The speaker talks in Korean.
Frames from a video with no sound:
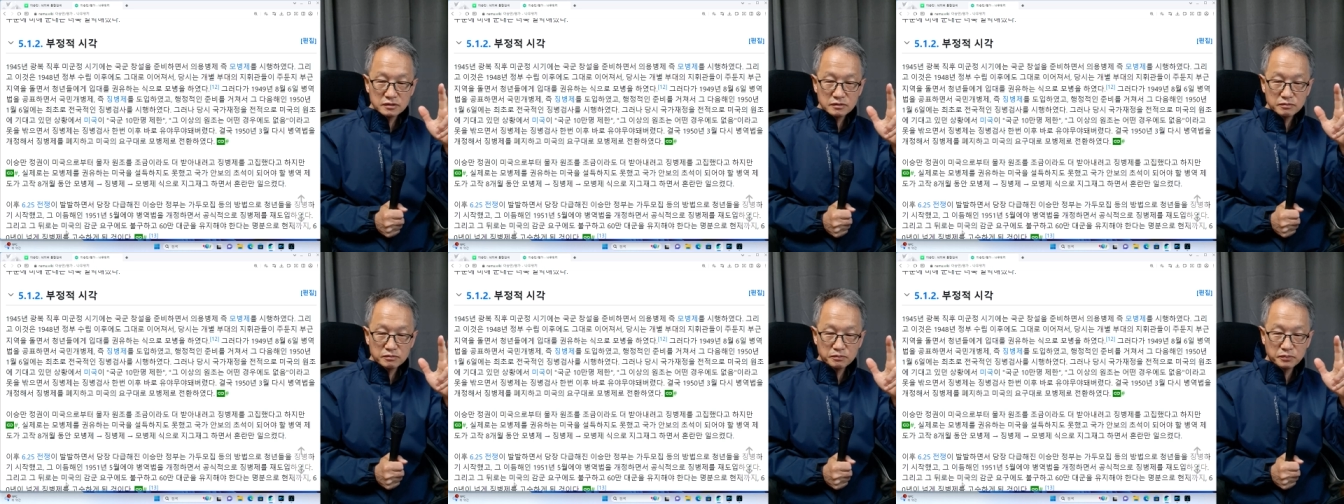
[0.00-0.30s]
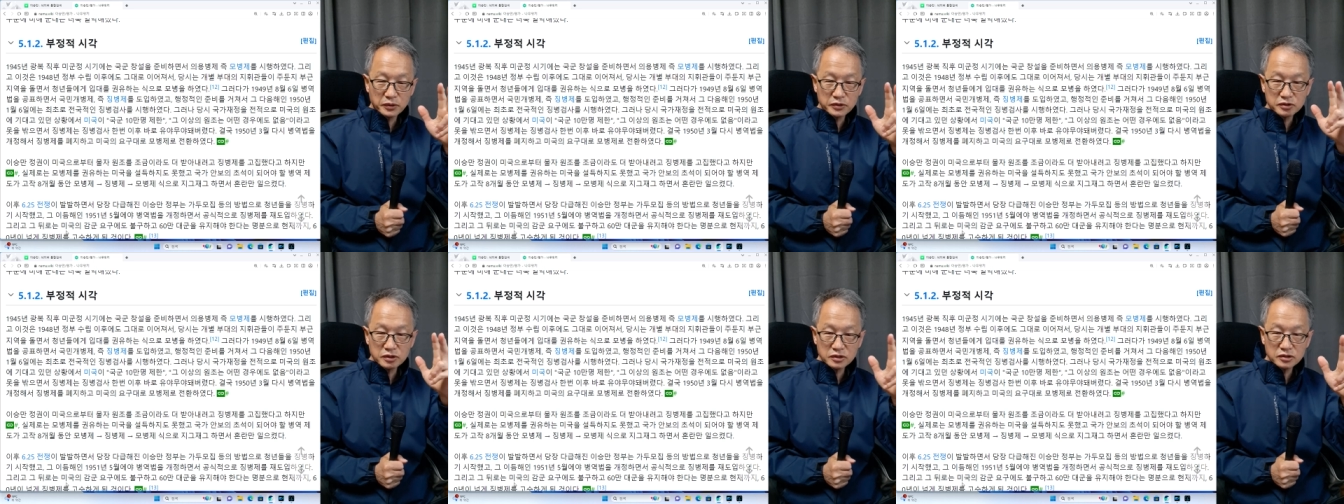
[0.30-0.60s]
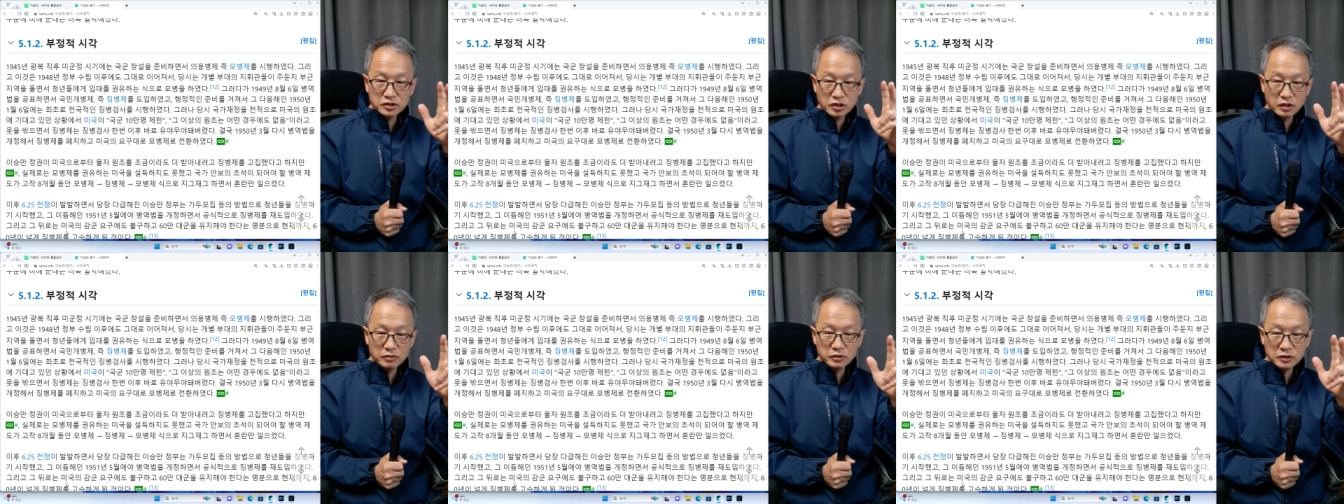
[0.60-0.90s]
벌써
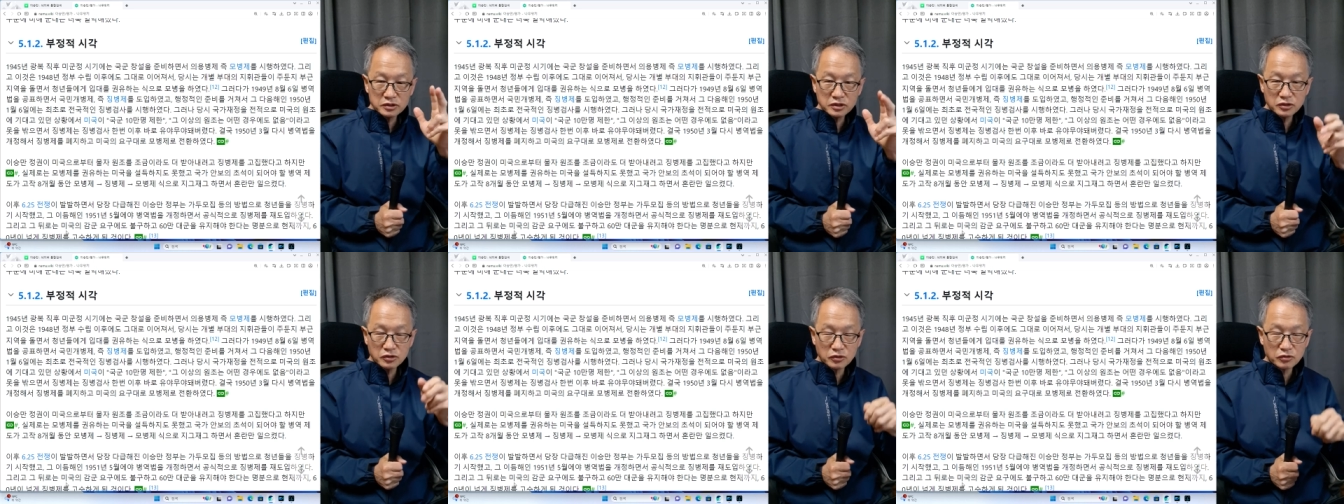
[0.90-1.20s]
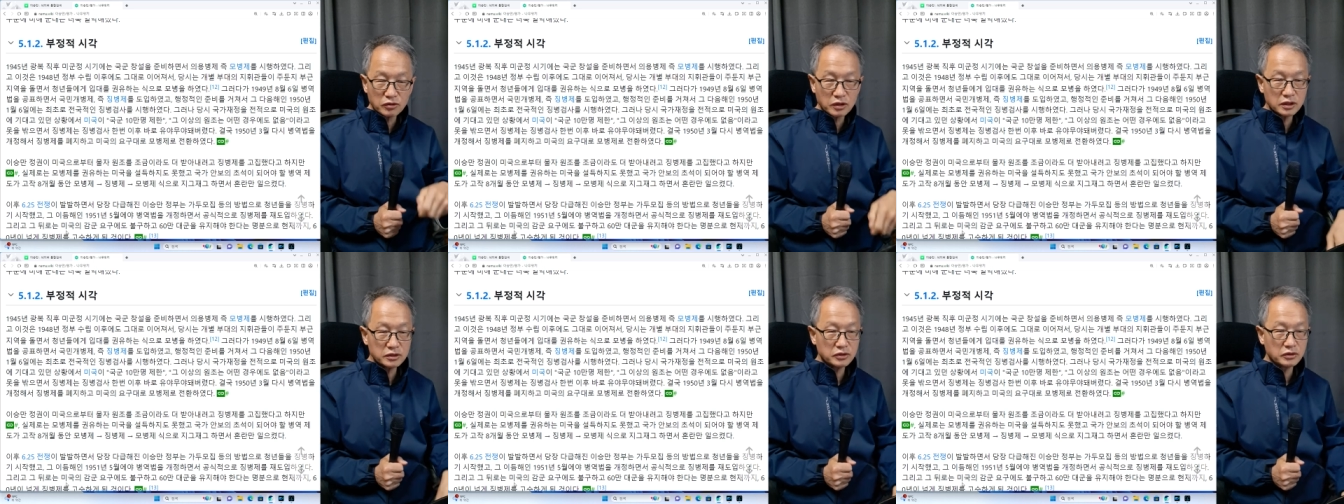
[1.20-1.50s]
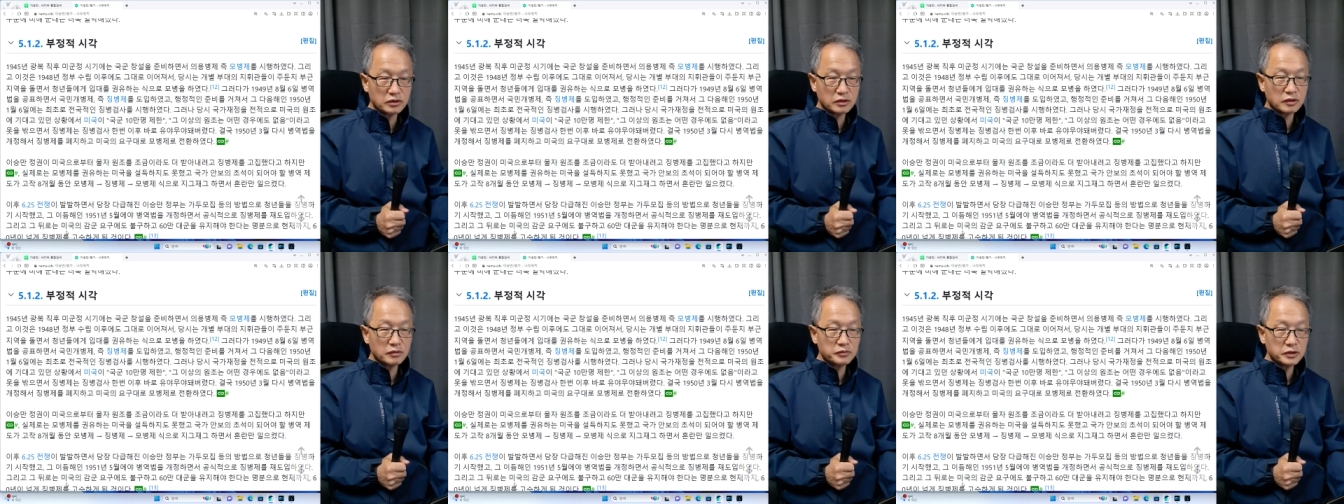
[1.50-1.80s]
세 번째 녹화가
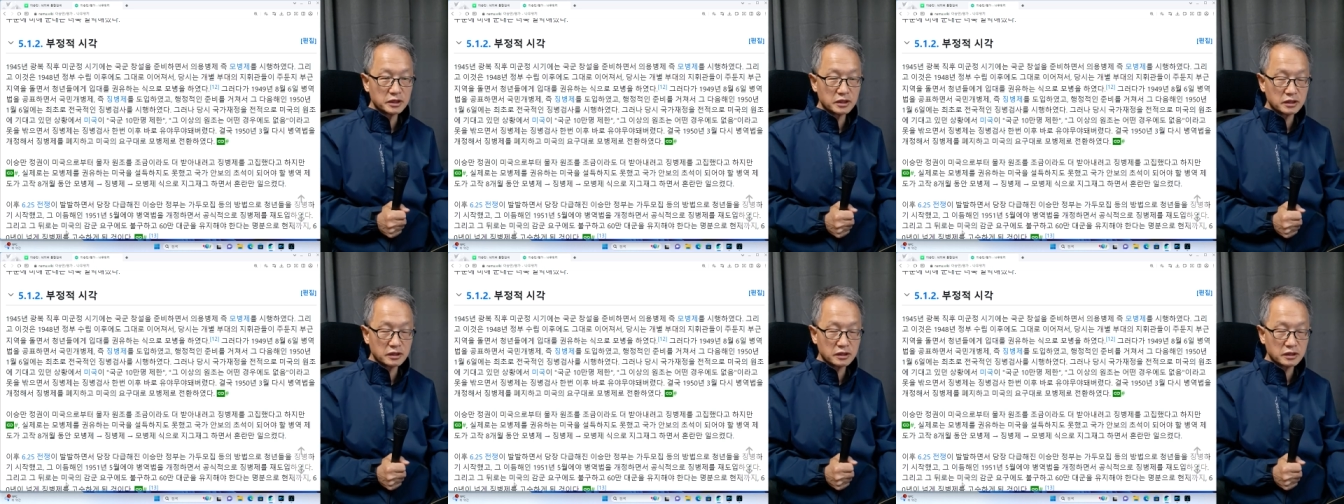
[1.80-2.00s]
되는 겁니다.